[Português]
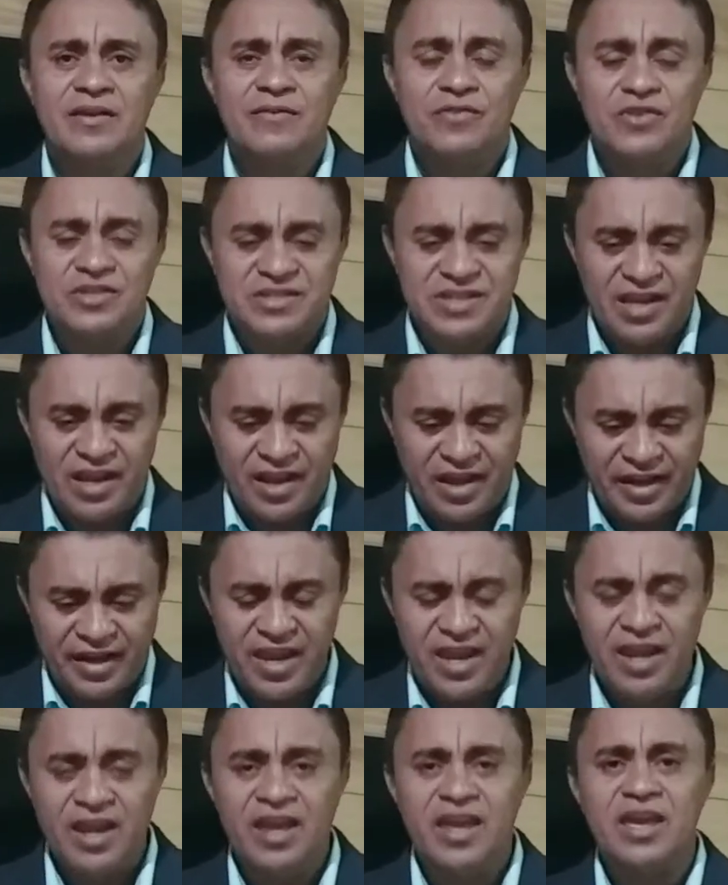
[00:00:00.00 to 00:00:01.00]
Você
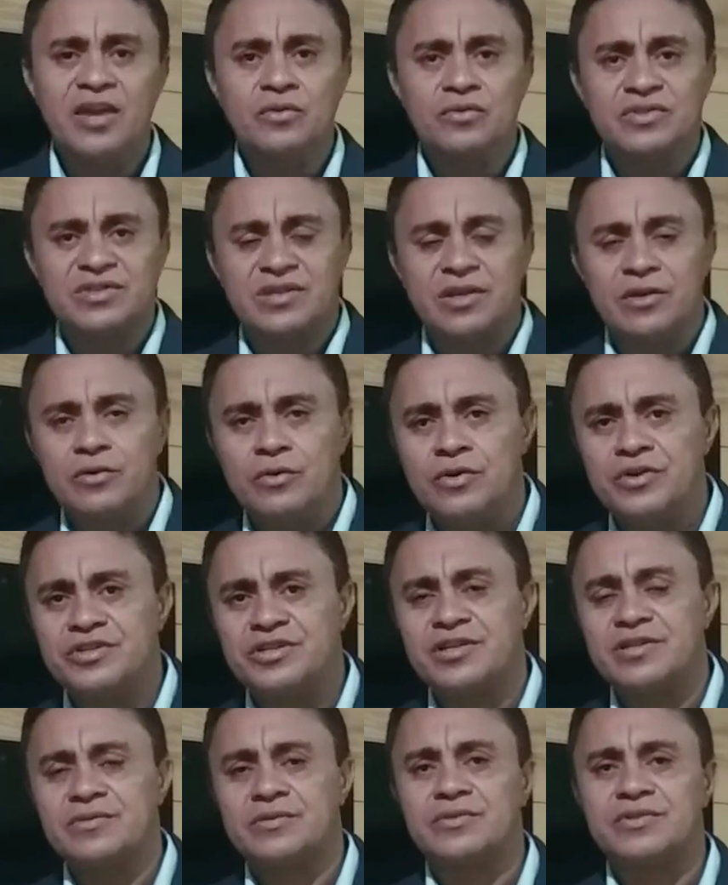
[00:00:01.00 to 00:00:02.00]
crê em o Senhor
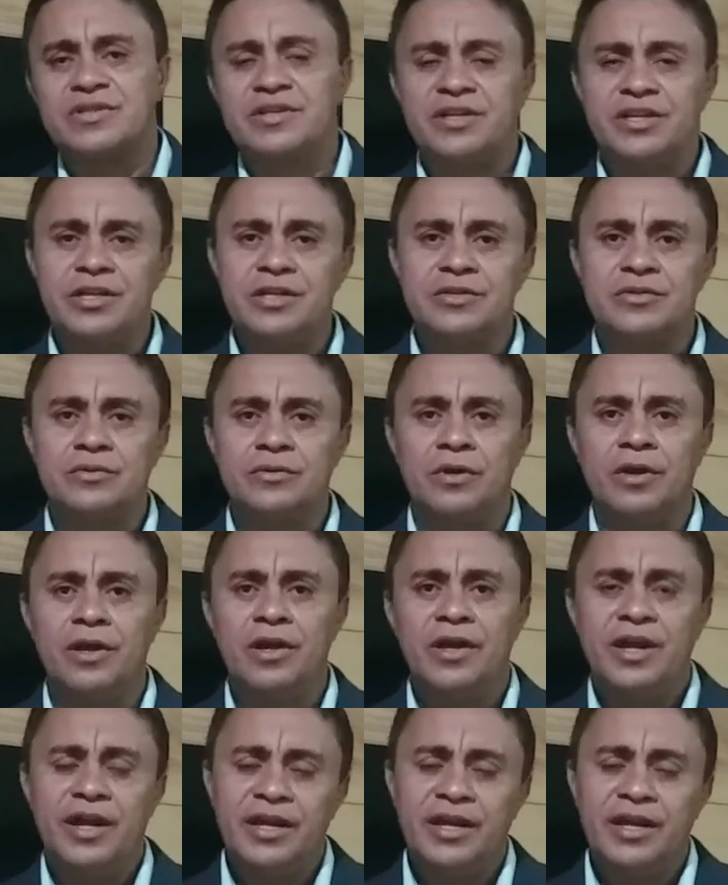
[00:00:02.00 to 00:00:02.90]
Jesus Cristo?